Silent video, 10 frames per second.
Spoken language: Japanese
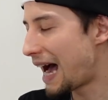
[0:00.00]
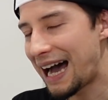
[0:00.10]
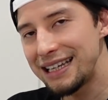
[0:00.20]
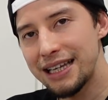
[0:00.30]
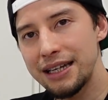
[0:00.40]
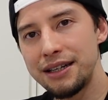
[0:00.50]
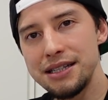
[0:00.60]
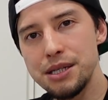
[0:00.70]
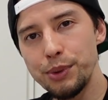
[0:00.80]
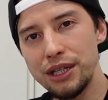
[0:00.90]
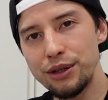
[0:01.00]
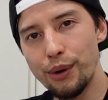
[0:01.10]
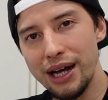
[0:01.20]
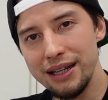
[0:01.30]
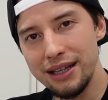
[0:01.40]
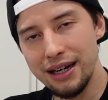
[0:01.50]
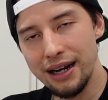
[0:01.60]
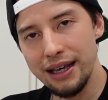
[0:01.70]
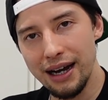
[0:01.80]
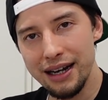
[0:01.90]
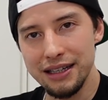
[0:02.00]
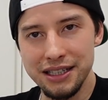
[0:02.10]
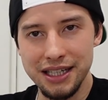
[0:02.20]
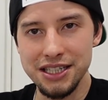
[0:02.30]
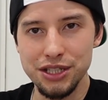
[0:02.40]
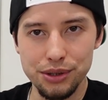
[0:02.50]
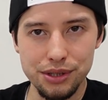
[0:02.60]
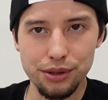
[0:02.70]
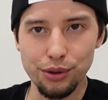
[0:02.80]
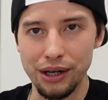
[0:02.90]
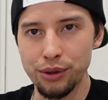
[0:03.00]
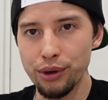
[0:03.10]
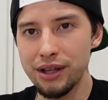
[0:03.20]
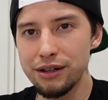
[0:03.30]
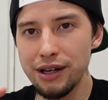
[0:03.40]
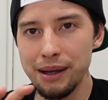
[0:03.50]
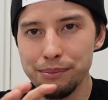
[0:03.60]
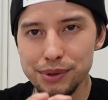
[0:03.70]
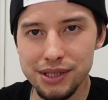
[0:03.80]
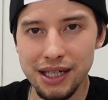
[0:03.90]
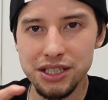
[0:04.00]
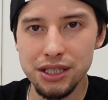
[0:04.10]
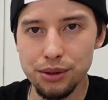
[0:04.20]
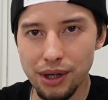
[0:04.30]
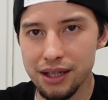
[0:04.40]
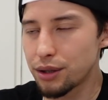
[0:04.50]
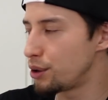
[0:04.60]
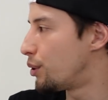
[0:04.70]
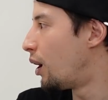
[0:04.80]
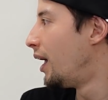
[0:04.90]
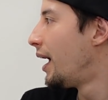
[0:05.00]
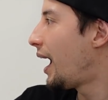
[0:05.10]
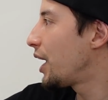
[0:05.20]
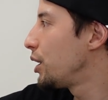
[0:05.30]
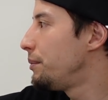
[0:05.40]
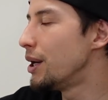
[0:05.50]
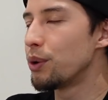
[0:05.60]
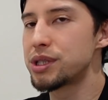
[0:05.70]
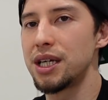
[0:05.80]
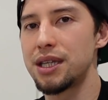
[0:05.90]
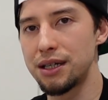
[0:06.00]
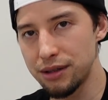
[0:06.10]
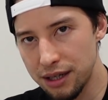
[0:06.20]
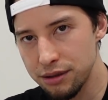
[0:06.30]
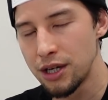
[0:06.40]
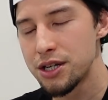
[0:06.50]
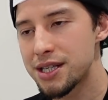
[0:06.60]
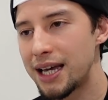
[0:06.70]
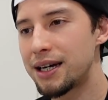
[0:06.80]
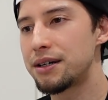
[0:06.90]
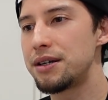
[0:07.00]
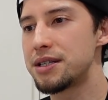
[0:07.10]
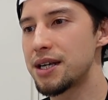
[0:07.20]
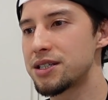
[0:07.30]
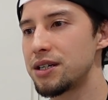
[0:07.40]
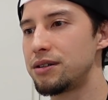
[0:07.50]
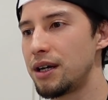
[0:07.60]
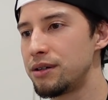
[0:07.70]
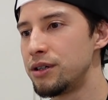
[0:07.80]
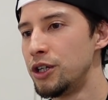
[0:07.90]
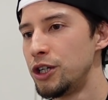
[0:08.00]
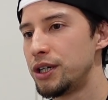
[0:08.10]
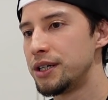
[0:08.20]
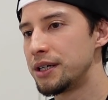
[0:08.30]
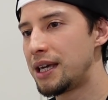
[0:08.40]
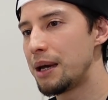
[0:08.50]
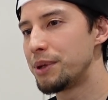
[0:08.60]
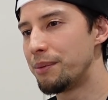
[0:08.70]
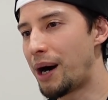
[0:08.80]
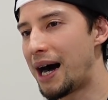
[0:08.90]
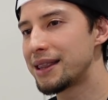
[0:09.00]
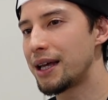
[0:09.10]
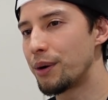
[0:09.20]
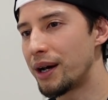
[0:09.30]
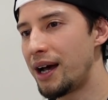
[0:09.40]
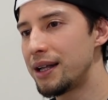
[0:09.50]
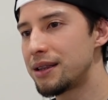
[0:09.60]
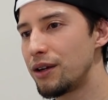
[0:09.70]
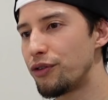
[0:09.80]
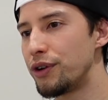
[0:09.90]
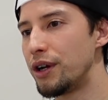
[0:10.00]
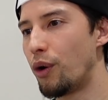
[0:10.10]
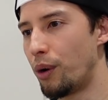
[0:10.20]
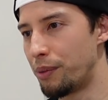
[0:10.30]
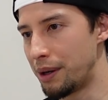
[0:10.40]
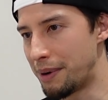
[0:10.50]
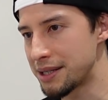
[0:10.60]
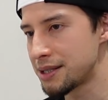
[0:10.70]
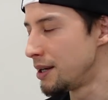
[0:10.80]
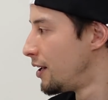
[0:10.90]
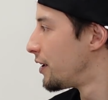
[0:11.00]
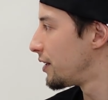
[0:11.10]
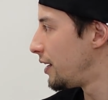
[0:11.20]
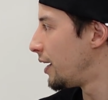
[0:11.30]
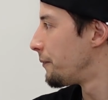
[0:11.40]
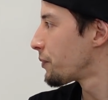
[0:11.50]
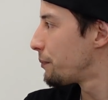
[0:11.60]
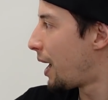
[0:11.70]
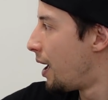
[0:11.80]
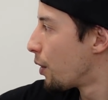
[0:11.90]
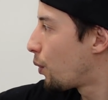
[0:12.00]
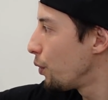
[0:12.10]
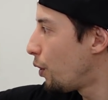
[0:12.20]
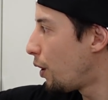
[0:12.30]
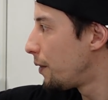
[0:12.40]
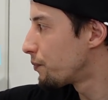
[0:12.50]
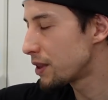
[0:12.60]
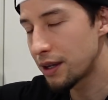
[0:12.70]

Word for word: 相手にリズムに乗られてからやはり火消しをするのがどれぐらい難しいのかというのをある意味教えてくれる再確認させてくれる、えー、ゲームでもあったのかなっていうふうに思います。でね、まあ、この